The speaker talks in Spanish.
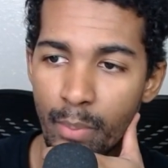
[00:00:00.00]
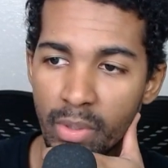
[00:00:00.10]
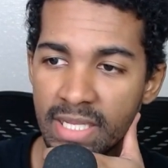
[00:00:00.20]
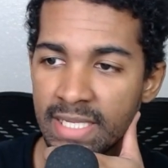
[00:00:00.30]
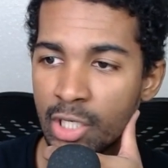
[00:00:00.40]

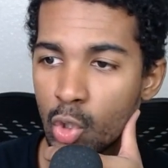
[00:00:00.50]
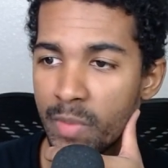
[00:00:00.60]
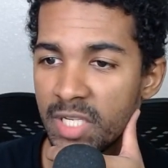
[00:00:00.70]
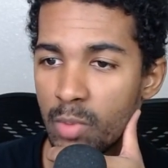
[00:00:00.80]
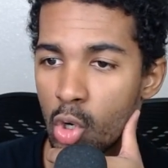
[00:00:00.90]
Puedes ser tú
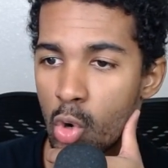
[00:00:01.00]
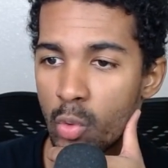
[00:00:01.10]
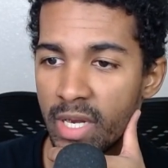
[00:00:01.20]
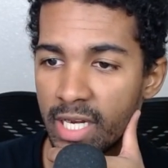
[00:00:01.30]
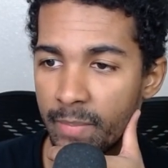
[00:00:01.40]
mismo con
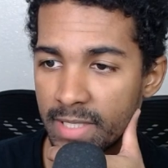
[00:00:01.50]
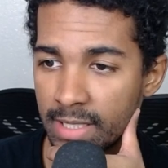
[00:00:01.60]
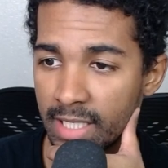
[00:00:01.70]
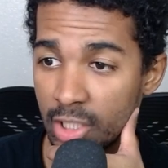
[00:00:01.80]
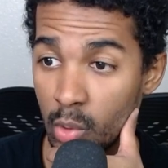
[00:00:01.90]
una
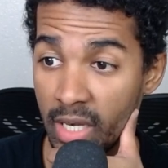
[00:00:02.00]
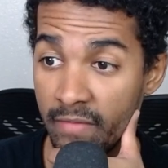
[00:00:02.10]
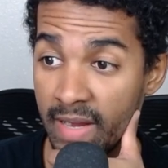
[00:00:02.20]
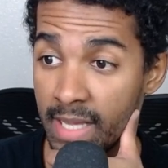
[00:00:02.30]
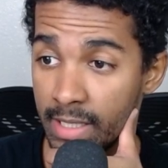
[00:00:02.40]
representación
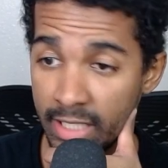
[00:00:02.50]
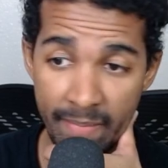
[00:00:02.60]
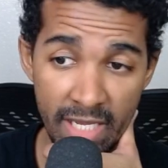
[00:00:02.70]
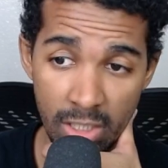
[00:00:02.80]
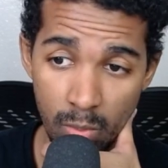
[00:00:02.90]
gráfica de ti
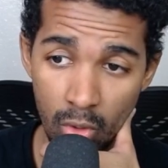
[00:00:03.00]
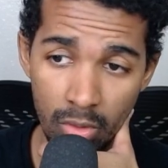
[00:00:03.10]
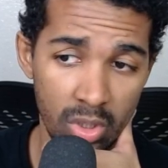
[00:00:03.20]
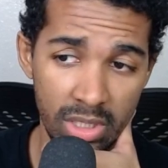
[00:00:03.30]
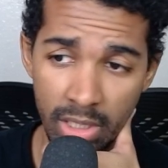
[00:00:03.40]
mismo
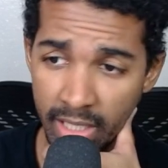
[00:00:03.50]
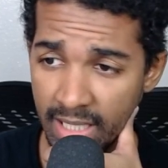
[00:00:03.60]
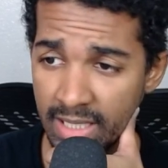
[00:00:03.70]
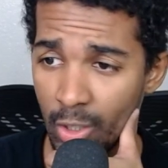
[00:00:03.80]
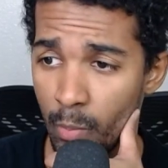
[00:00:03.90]
o si
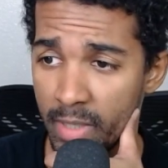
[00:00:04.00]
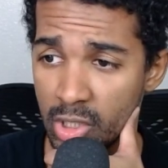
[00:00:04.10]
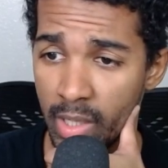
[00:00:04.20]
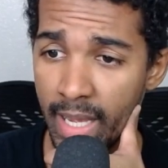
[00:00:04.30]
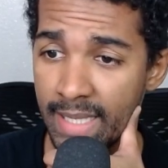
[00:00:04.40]
quieres ser un
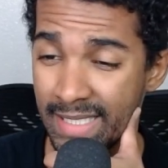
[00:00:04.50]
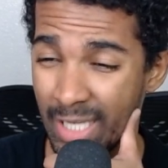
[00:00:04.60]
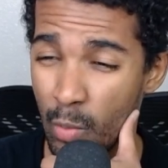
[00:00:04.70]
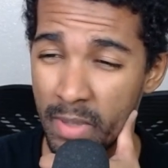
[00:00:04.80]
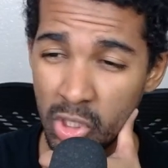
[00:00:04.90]
personaje,
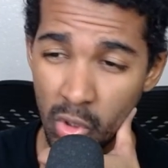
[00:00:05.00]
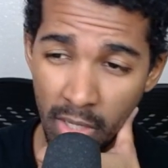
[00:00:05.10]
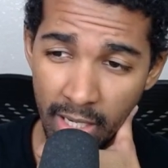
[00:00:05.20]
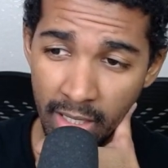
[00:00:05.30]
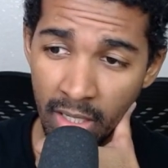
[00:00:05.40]
sé un
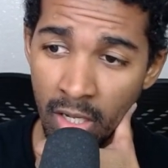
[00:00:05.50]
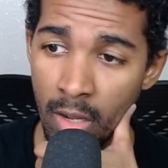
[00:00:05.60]
personaje